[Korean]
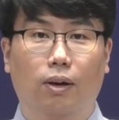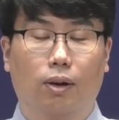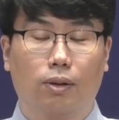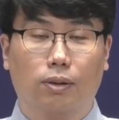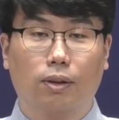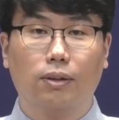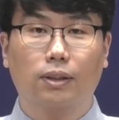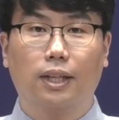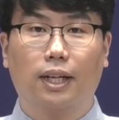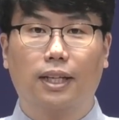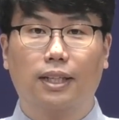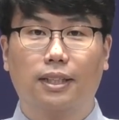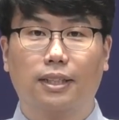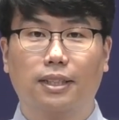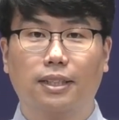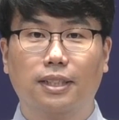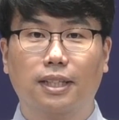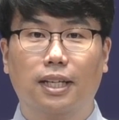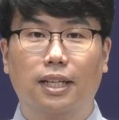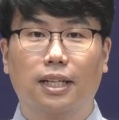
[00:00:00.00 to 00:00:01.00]
어떤
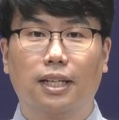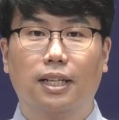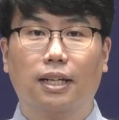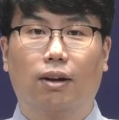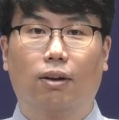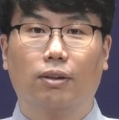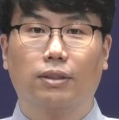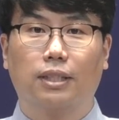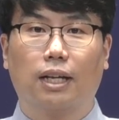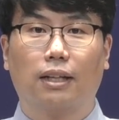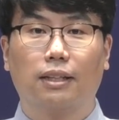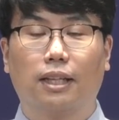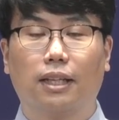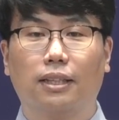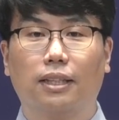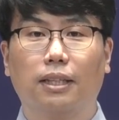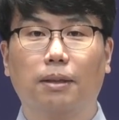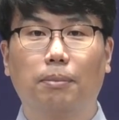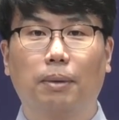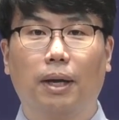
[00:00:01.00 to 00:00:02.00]
때에는 어,
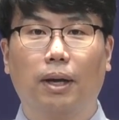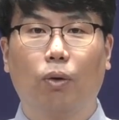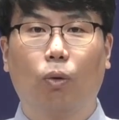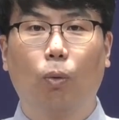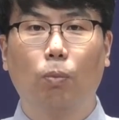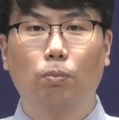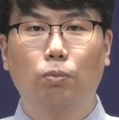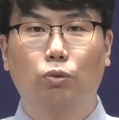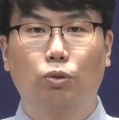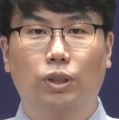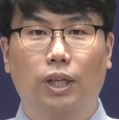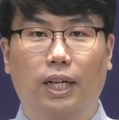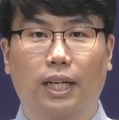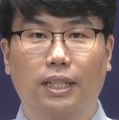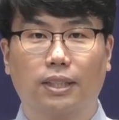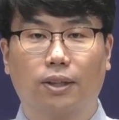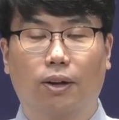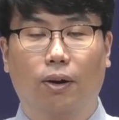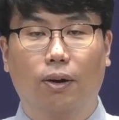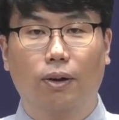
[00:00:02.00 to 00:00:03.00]
상대 팀의
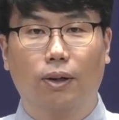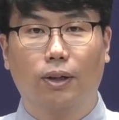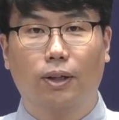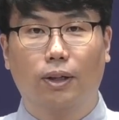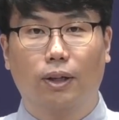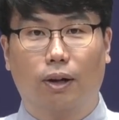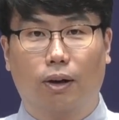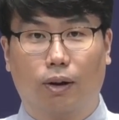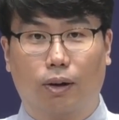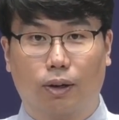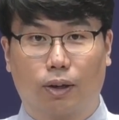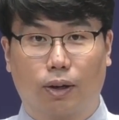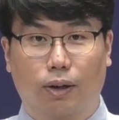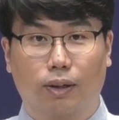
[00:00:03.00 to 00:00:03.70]
홈구장에서 어,